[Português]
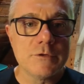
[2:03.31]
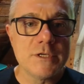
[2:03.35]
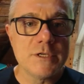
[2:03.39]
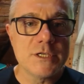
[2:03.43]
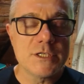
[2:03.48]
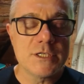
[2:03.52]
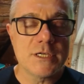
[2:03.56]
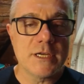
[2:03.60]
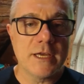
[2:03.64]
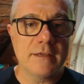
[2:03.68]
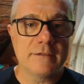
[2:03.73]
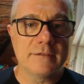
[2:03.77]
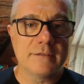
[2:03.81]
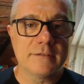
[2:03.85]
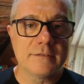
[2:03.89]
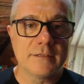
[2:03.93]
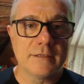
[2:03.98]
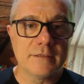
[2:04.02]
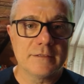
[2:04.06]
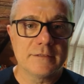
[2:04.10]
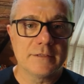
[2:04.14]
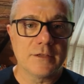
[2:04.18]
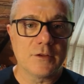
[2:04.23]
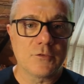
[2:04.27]
do IGS
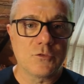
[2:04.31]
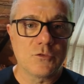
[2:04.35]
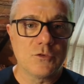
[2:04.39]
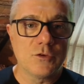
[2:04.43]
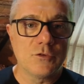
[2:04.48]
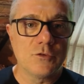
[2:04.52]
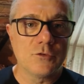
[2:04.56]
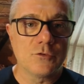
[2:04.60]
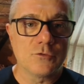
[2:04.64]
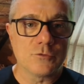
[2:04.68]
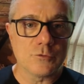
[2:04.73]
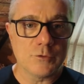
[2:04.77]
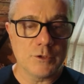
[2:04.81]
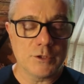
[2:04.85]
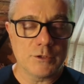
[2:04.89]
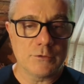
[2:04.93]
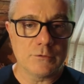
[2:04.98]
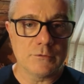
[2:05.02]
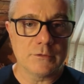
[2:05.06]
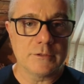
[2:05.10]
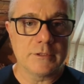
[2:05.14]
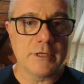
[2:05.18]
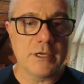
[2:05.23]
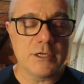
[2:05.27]

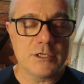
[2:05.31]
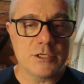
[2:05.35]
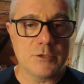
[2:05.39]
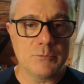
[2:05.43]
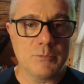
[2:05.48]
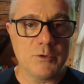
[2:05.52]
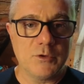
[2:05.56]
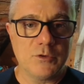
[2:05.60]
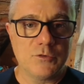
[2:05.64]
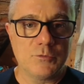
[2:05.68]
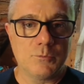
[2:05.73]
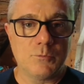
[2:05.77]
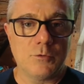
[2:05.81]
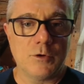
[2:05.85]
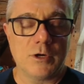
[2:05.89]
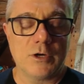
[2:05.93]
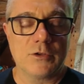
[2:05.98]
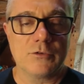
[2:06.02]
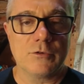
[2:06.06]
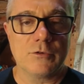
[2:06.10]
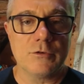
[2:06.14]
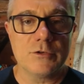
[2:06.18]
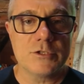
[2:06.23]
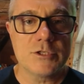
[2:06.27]
618 da IGP
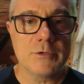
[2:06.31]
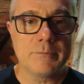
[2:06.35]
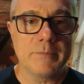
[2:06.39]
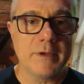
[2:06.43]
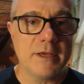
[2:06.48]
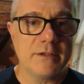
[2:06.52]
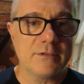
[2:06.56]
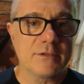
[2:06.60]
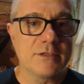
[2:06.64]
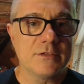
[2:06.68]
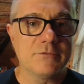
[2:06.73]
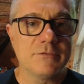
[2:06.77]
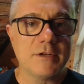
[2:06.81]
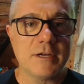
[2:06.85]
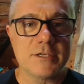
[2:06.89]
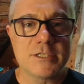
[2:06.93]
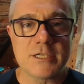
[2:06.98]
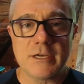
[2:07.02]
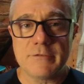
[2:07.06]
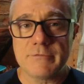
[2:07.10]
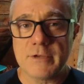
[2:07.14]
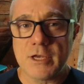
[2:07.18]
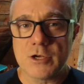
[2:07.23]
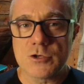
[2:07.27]
Sport. É um GPS que
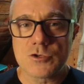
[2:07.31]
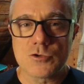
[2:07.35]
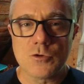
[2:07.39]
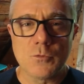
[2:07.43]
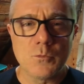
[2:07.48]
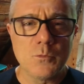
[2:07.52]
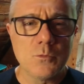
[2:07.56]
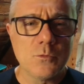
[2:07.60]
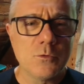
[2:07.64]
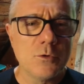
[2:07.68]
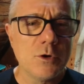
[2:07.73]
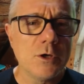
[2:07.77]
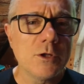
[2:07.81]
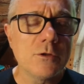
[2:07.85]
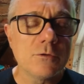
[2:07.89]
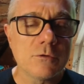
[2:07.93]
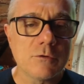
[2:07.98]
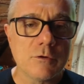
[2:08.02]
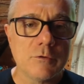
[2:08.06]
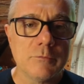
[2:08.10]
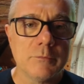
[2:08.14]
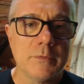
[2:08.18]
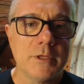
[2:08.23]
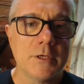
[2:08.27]
já viajou muito
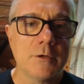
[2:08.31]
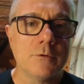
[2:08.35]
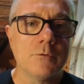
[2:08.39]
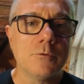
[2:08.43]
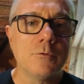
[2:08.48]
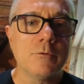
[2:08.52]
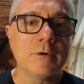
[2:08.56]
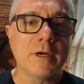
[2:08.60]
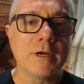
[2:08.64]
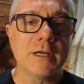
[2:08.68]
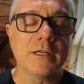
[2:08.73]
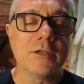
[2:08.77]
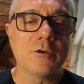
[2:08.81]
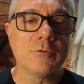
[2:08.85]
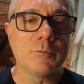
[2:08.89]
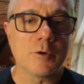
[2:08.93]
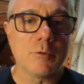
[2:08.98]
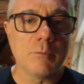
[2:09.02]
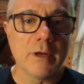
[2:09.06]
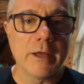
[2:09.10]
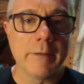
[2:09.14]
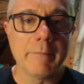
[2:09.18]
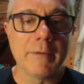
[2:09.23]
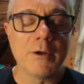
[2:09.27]
comigo, nunca deu
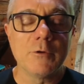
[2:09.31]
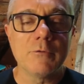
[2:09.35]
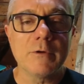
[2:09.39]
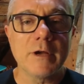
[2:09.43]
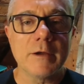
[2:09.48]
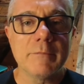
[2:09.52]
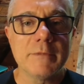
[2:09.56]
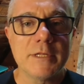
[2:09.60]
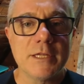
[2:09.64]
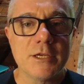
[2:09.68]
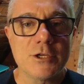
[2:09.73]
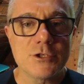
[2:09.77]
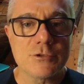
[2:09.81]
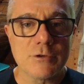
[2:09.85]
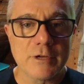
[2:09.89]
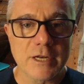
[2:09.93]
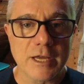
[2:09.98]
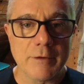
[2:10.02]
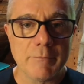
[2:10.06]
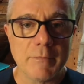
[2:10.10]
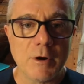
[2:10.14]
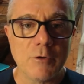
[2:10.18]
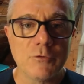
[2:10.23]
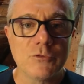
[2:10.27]
problema, nunca me deixou
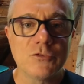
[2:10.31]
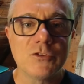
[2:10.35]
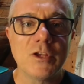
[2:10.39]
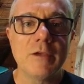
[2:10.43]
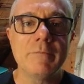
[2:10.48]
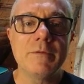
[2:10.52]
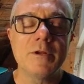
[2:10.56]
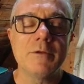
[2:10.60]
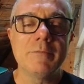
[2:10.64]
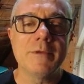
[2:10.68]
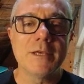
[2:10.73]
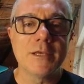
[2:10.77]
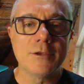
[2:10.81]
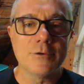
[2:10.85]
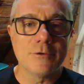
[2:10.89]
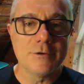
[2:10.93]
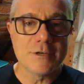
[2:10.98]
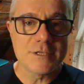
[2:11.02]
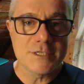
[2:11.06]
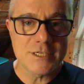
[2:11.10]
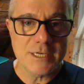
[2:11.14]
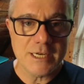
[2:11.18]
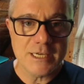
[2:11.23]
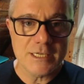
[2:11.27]
na mão, sempre me
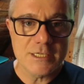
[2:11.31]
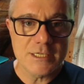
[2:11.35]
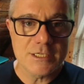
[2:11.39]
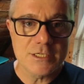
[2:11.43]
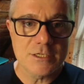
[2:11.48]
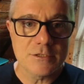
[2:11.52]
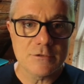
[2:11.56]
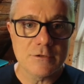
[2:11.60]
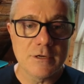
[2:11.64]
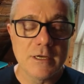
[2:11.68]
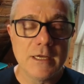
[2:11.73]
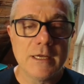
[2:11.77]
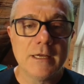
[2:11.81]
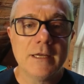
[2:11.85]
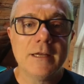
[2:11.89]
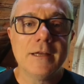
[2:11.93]
guiou direitinho.